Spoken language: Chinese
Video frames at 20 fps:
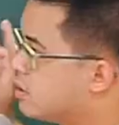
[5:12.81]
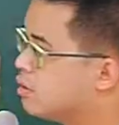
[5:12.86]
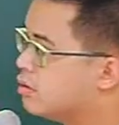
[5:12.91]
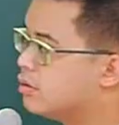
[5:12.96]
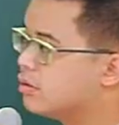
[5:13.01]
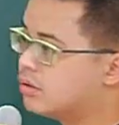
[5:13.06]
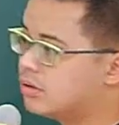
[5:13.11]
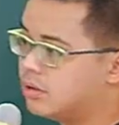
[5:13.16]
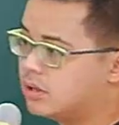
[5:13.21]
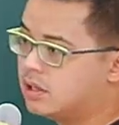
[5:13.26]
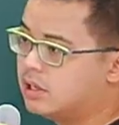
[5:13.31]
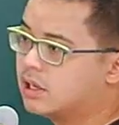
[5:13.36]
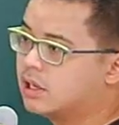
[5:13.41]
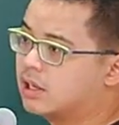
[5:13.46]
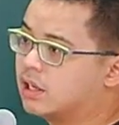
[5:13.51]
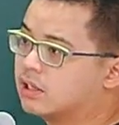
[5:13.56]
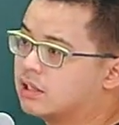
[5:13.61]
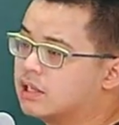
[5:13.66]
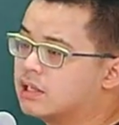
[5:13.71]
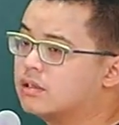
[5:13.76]
无需利衡
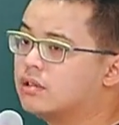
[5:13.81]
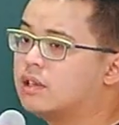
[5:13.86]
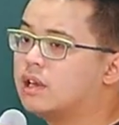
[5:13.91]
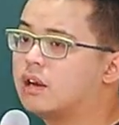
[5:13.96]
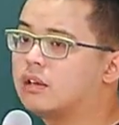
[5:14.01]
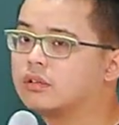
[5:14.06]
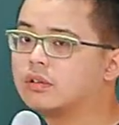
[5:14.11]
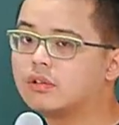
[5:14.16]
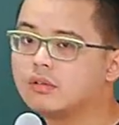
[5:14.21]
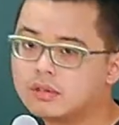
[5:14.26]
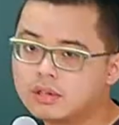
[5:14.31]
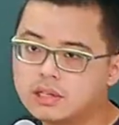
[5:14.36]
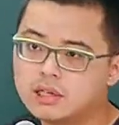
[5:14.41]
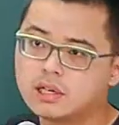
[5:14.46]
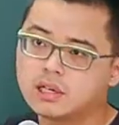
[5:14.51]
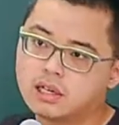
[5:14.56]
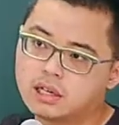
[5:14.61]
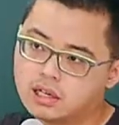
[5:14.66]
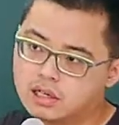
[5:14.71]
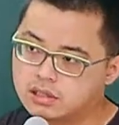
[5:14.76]
量，但是你要透过利衡量